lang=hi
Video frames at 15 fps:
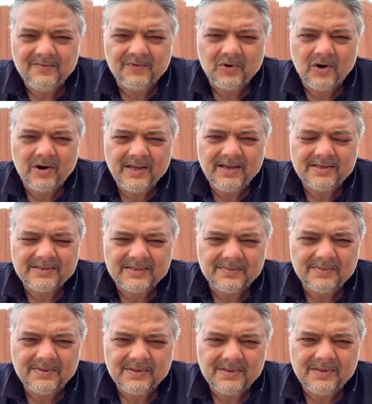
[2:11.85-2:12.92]
फ्रॉड है ये
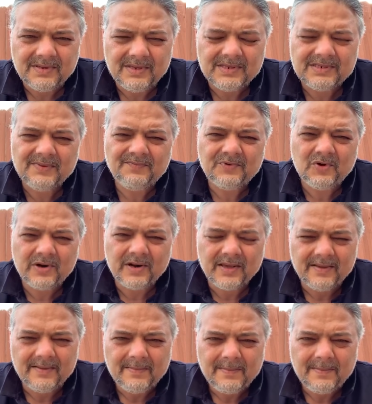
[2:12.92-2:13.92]
सब ये सब फ्रॉड है